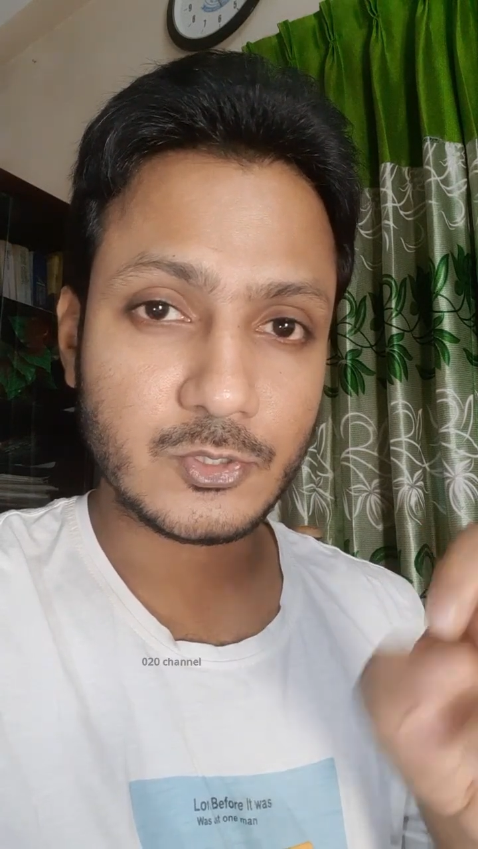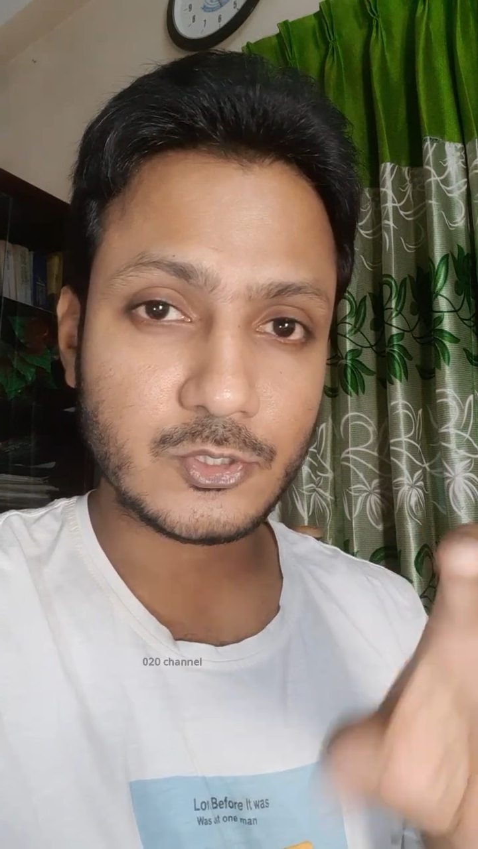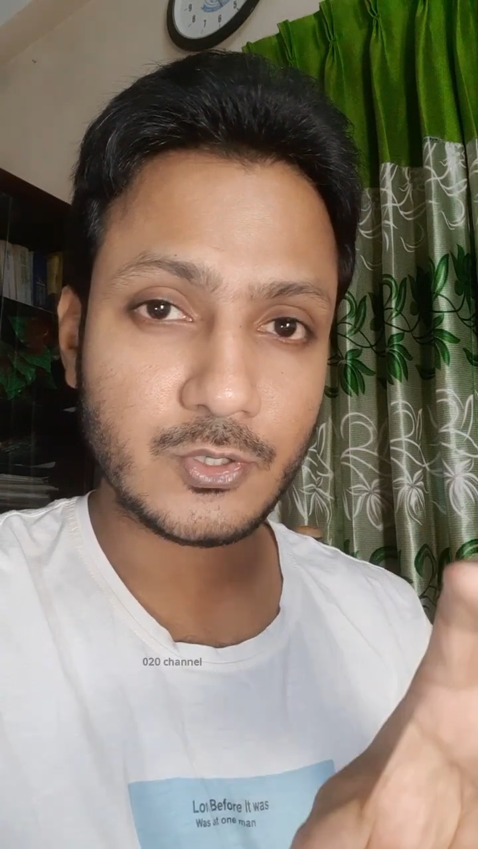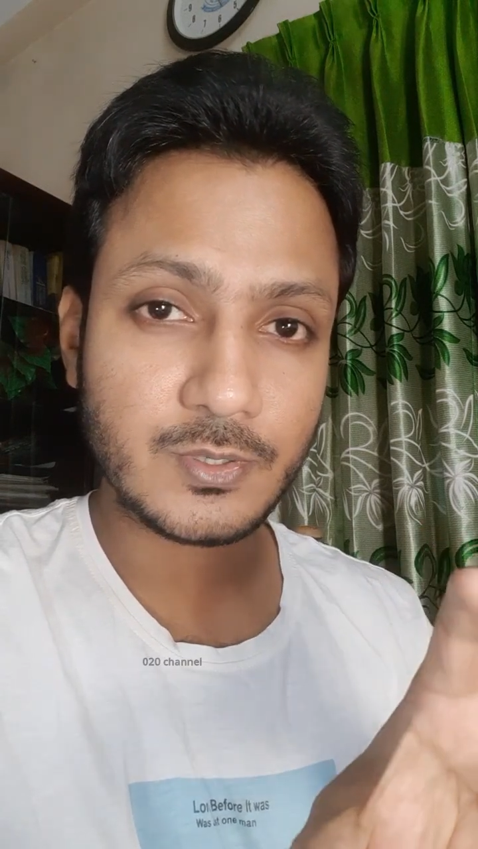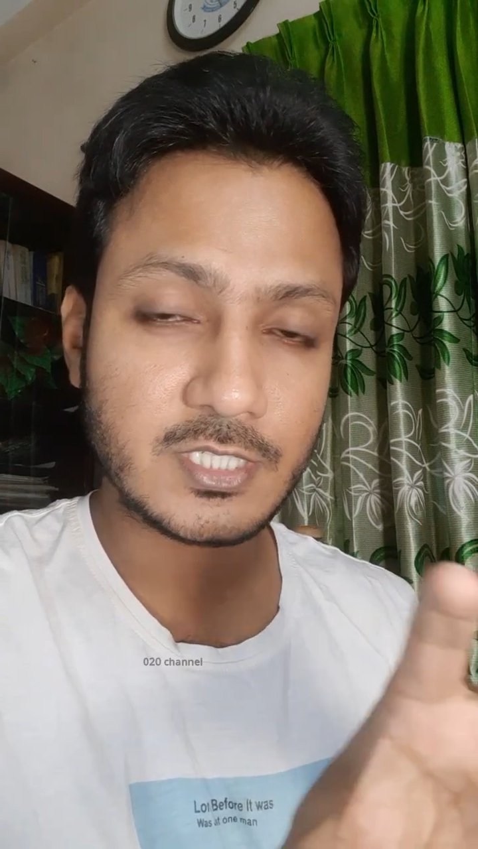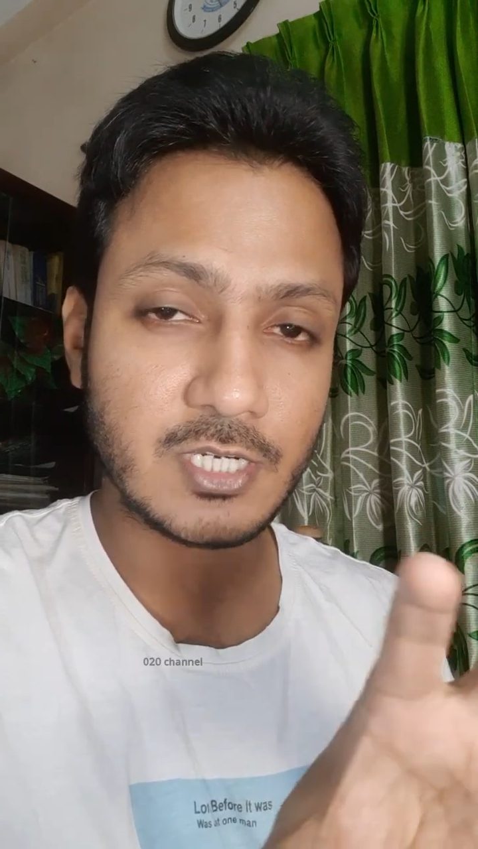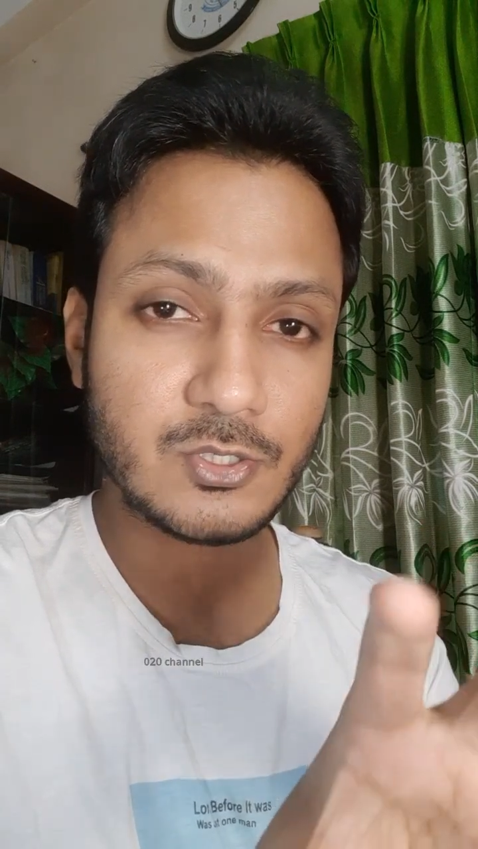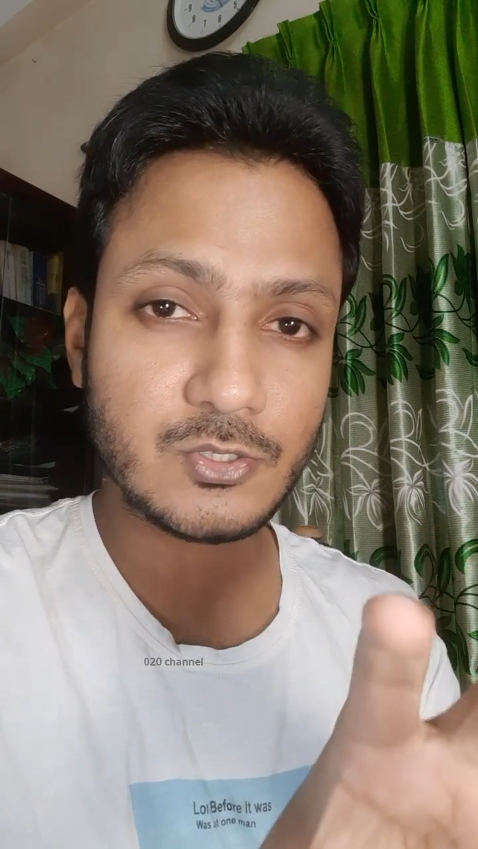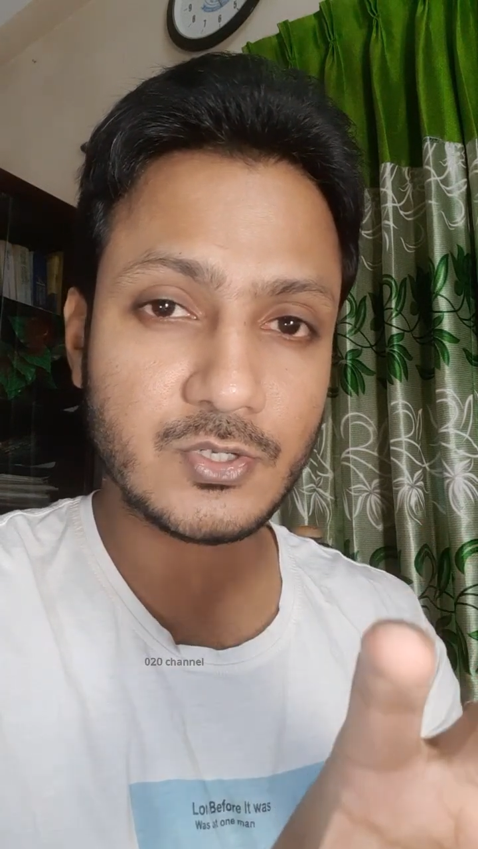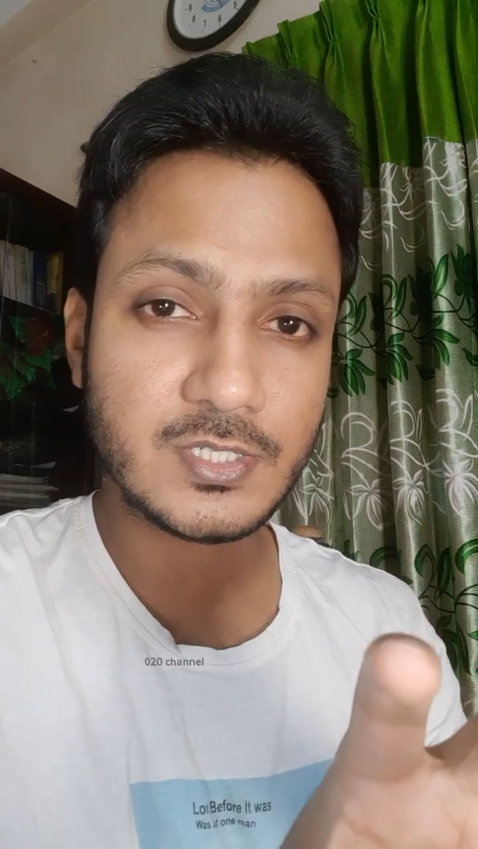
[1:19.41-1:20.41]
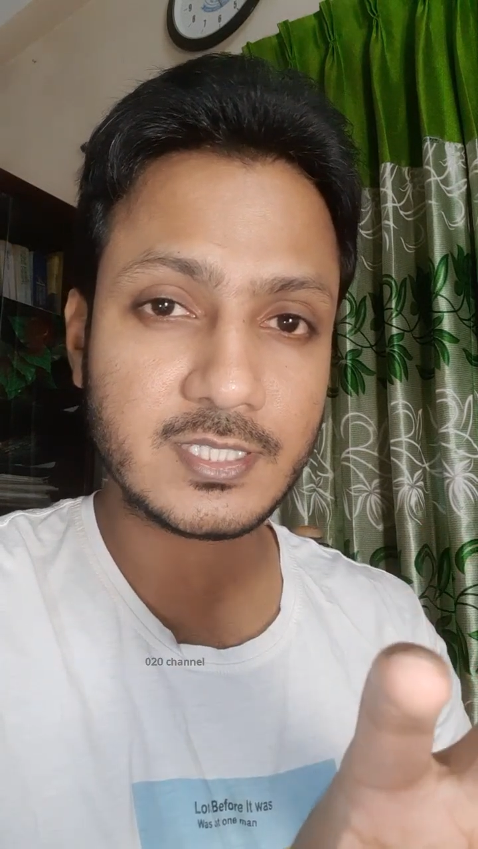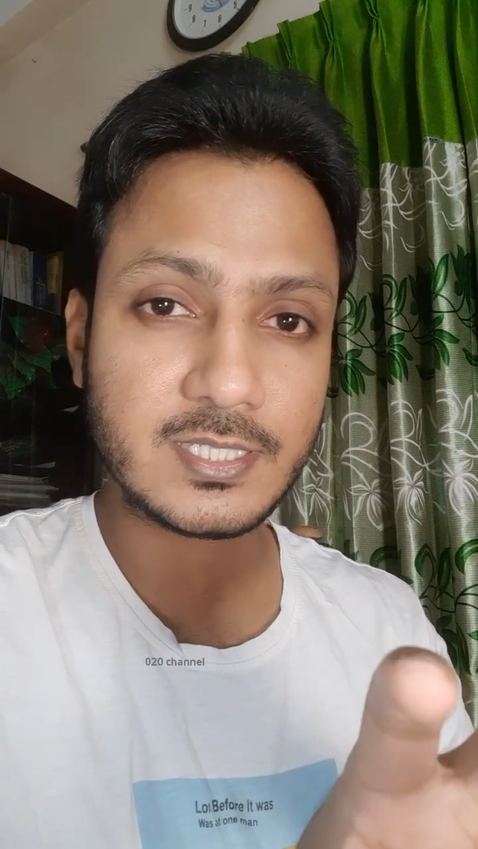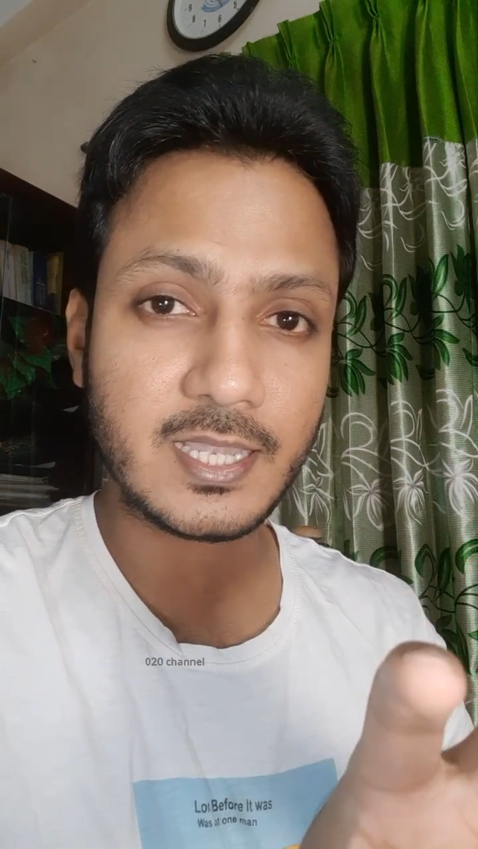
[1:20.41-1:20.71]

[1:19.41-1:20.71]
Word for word: তো শিশু শরীর